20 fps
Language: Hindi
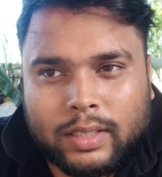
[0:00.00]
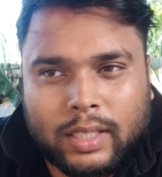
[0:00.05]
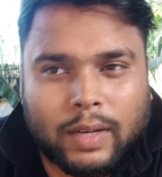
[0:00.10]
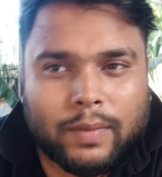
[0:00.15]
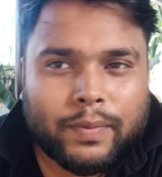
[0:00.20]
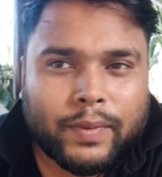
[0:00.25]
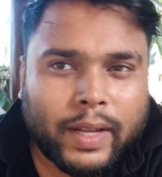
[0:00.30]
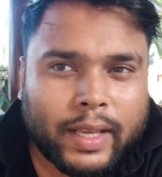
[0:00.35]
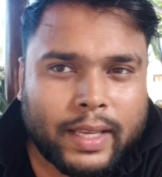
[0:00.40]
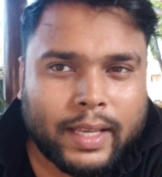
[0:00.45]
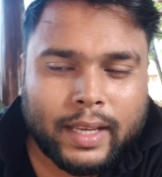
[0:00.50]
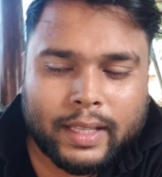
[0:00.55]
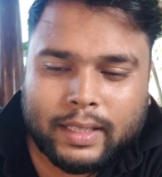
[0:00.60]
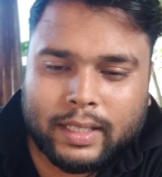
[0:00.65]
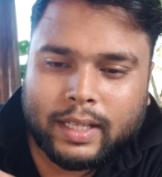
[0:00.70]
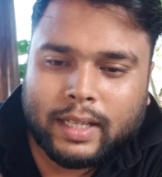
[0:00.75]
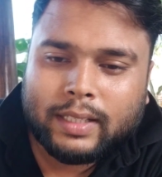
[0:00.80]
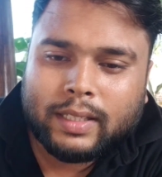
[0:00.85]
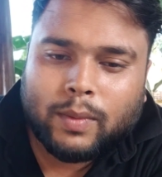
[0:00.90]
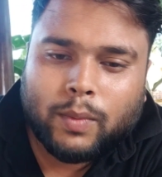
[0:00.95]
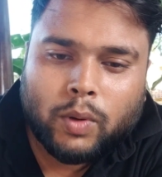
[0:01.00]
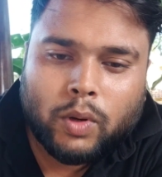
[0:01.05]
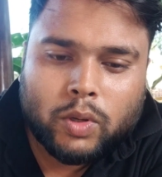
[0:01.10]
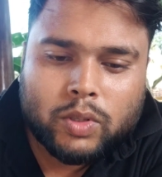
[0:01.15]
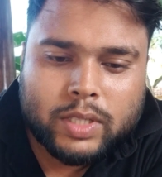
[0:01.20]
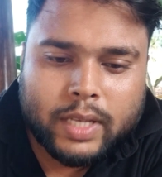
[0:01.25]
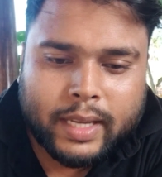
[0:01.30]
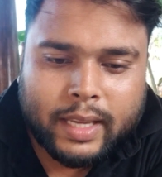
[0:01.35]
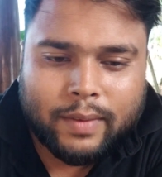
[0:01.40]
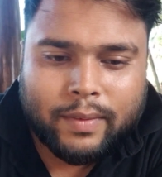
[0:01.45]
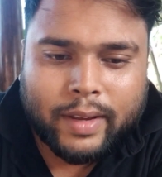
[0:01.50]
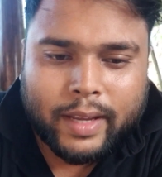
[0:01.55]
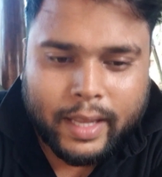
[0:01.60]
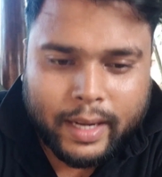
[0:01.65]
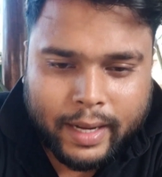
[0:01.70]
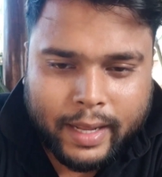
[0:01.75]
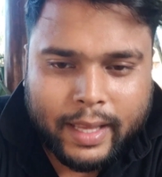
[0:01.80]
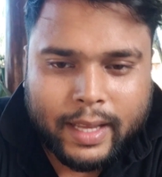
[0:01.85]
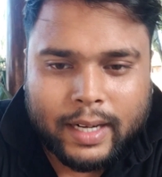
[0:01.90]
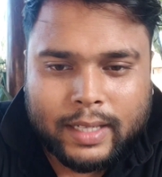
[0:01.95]
टफ नहीं है इतना ज़्यादा वो लोग चेकिंग
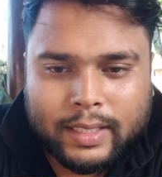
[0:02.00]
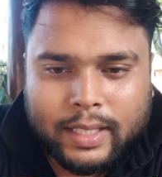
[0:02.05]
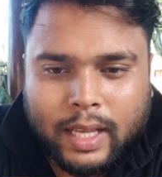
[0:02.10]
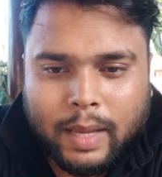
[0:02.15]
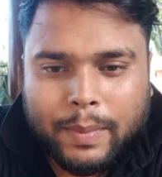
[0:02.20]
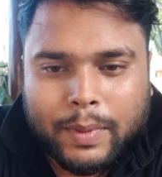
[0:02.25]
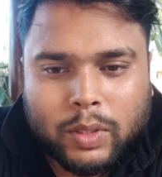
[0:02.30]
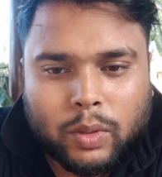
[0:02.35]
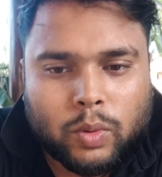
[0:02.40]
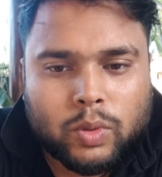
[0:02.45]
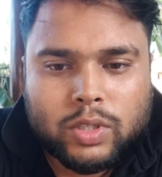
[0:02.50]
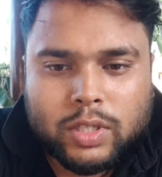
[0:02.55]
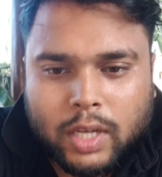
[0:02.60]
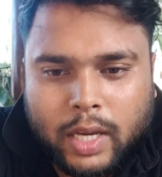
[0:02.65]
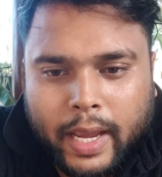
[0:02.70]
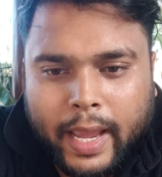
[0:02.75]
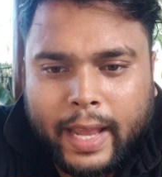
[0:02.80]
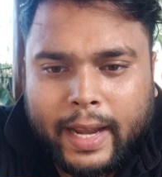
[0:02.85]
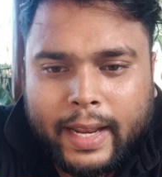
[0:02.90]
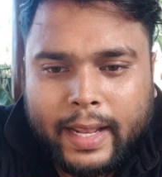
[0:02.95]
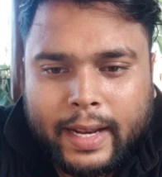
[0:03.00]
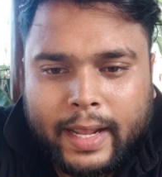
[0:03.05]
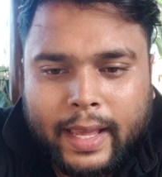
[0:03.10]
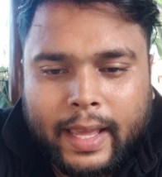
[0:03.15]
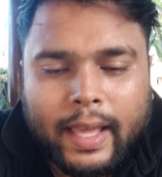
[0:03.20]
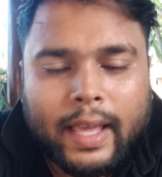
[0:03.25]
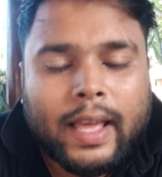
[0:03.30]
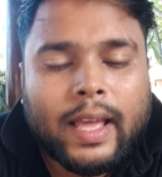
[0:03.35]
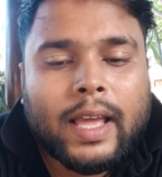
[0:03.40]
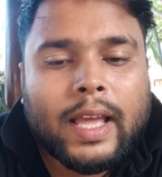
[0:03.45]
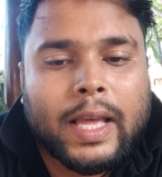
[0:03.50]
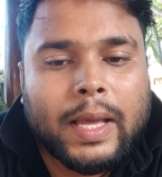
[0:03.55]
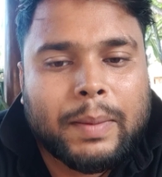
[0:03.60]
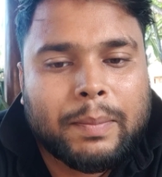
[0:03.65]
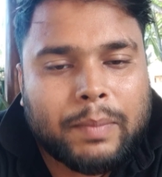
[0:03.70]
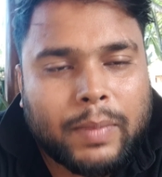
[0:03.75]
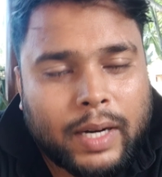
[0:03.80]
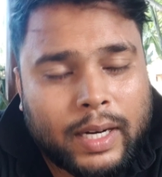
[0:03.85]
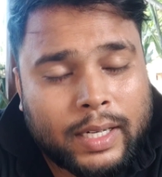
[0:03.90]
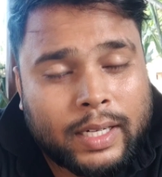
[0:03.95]
वेकिंग नहीं करते हैं अभी तो कुछ कह नहीं रहे
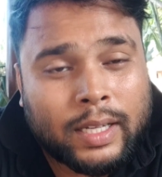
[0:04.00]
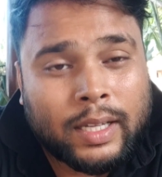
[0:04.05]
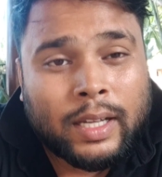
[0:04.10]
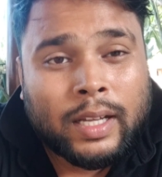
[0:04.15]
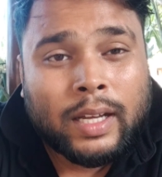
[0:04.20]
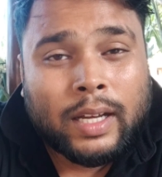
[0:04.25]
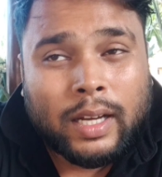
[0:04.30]
बट